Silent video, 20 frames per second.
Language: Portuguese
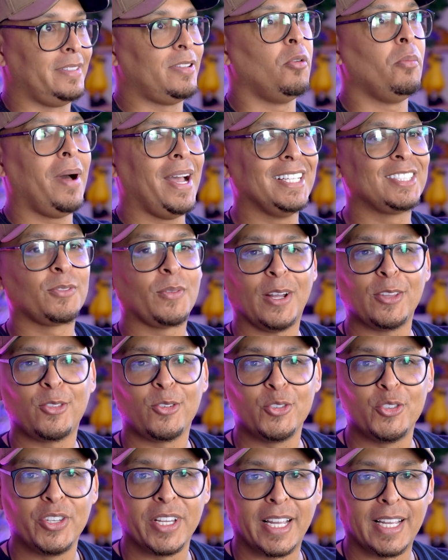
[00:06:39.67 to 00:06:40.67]
são mais
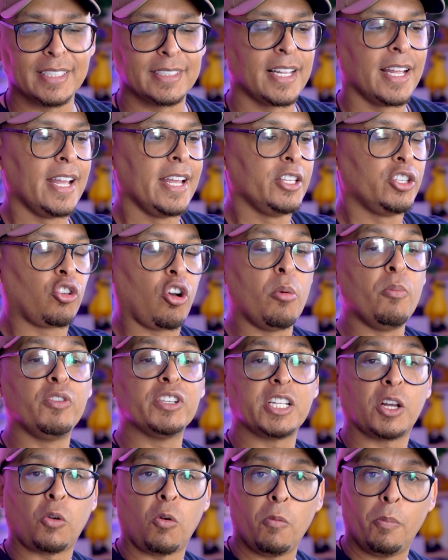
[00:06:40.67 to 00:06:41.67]
quatro dicas de como
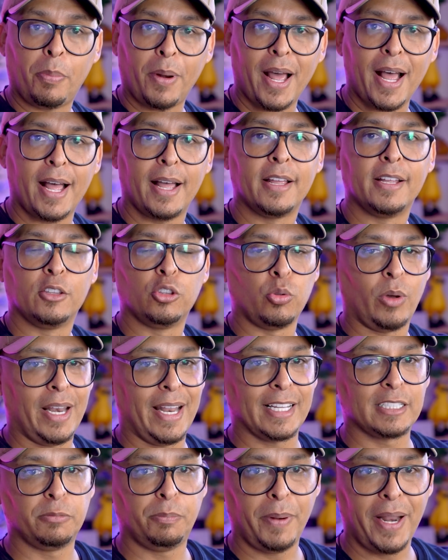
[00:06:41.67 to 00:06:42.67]
você comprar no
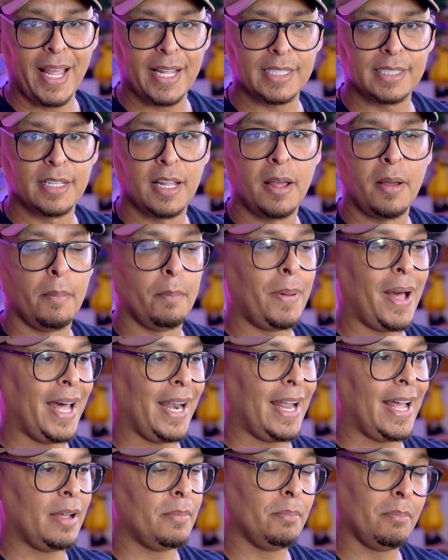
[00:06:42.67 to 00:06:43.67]
AliExpress
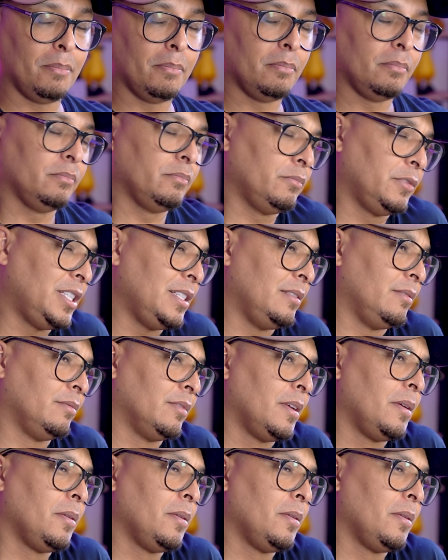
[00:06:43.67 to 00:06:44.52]
para sim,